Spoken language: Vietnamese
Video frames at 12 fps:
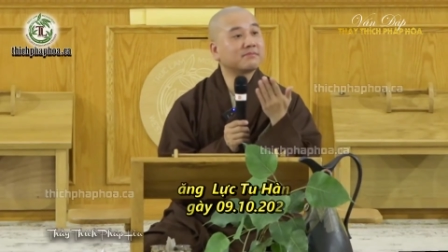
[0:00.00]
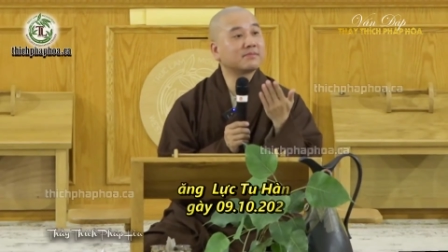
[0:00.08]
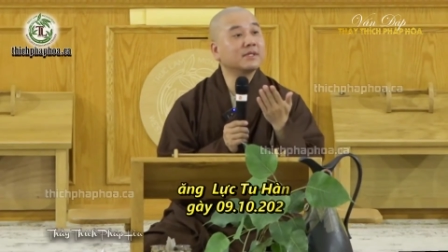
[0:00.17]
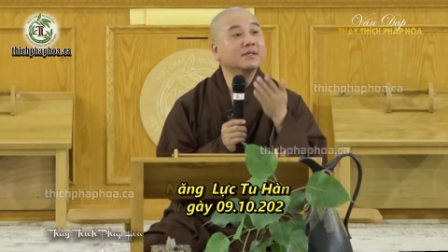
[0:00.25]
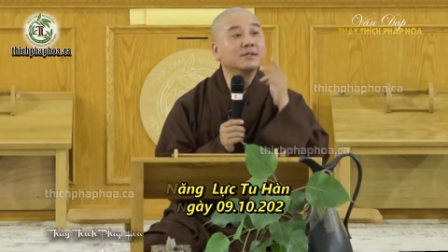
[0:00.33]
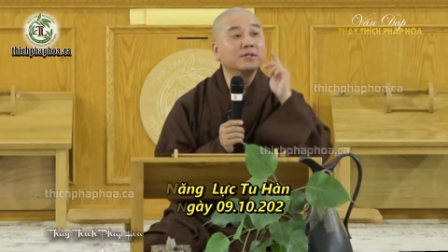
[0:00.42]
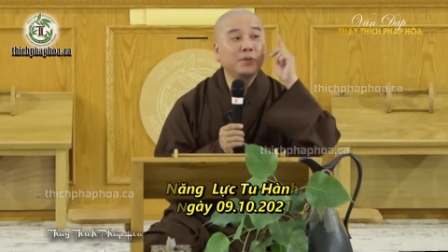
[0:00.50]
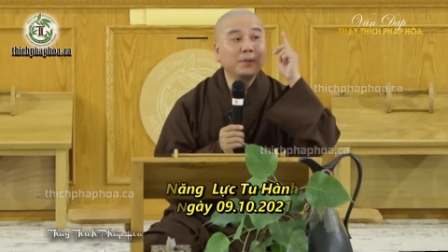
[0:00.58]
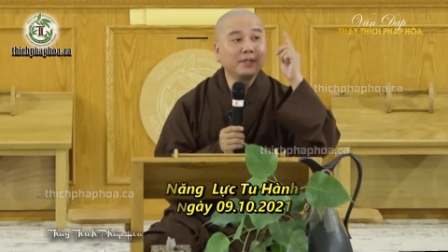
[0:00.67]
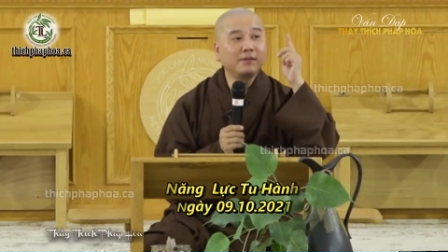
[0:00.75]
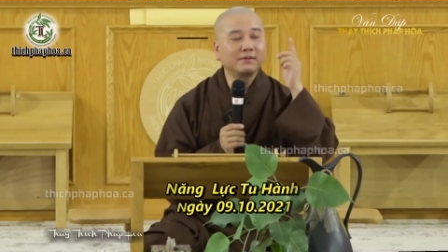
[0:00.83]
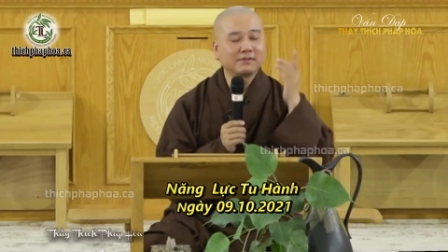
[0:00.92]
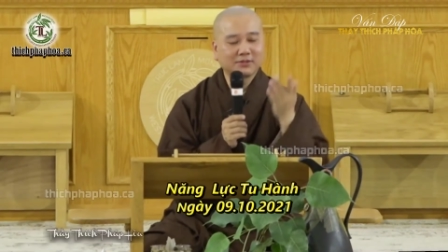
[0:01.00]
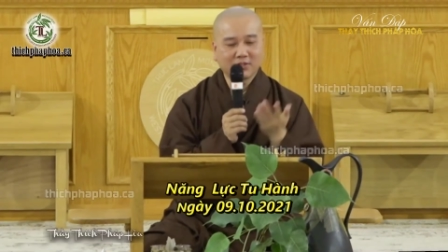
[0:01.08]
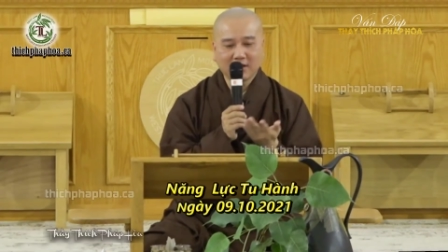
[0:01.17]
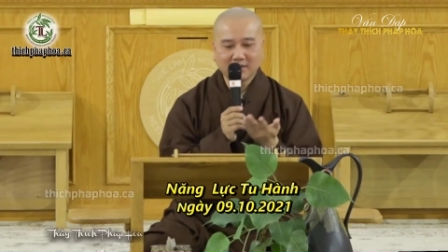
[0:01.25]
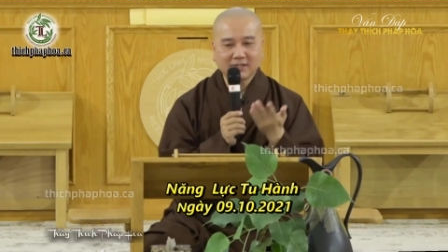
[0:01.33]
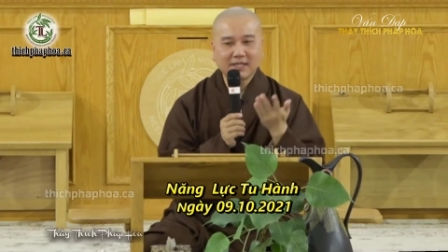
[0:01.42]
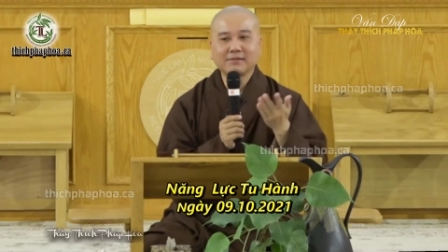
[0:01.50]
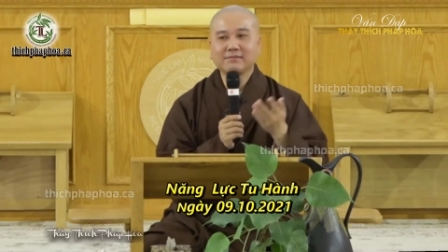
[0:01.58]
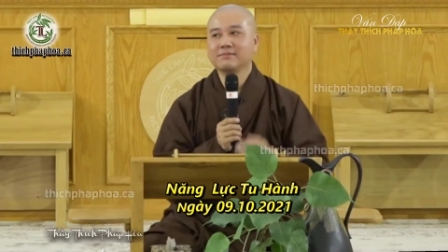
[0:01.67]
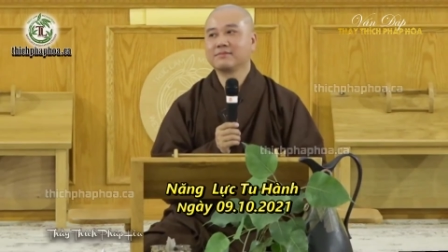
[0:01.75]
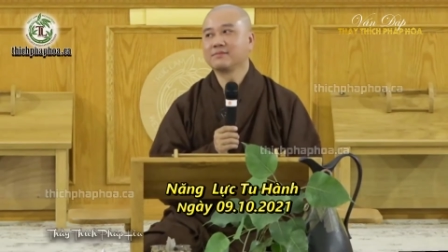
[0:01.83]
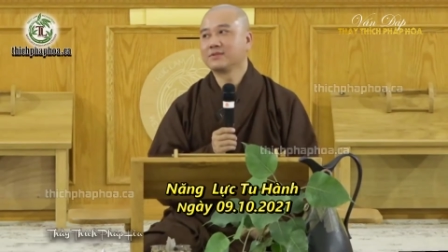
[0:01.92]
Tư duy so sánh
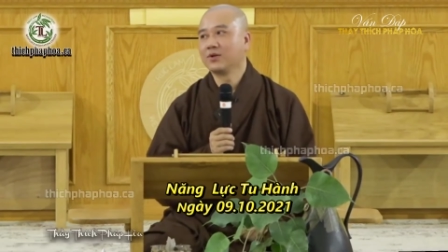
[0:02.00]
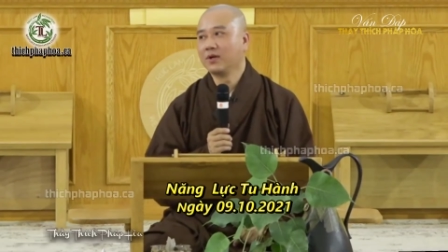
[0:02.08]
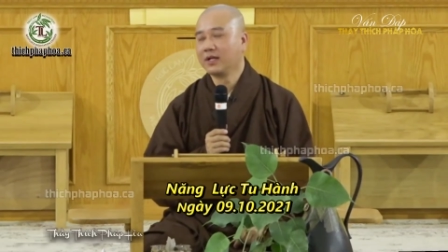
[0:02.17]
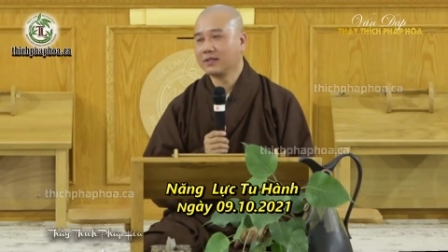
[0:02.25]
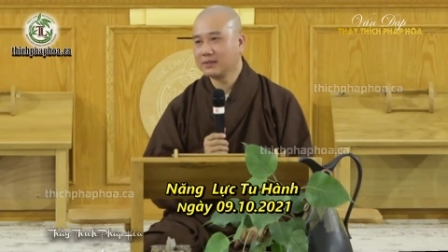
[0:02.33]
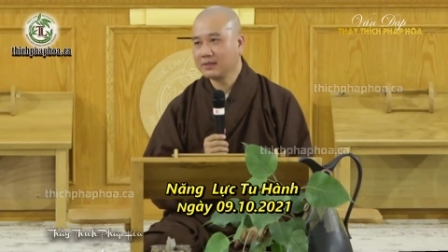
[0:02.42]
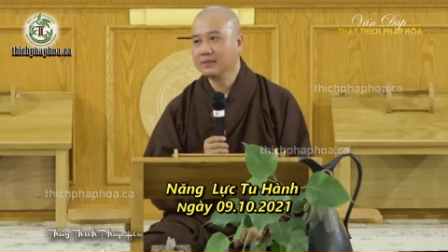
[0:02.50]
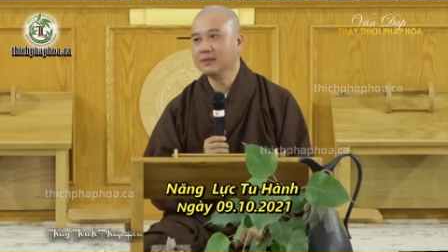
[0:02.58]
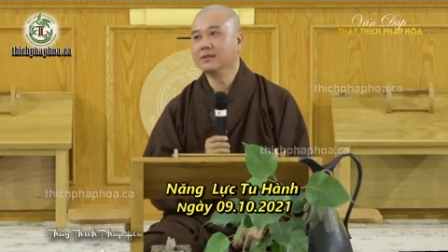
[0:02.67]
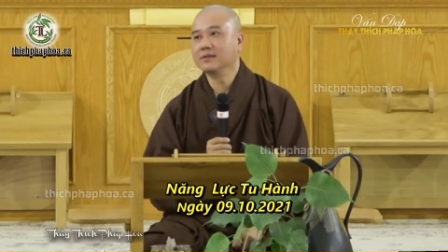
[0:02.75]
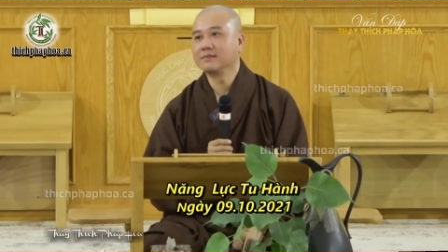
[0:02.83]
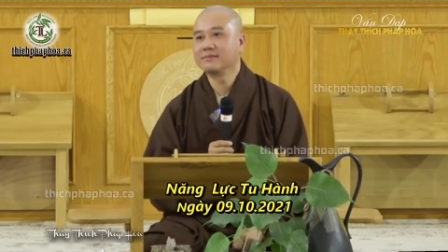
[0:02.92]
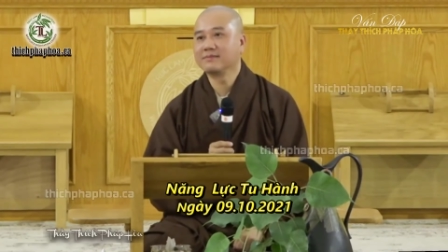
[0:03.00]
gọi là tư lượng.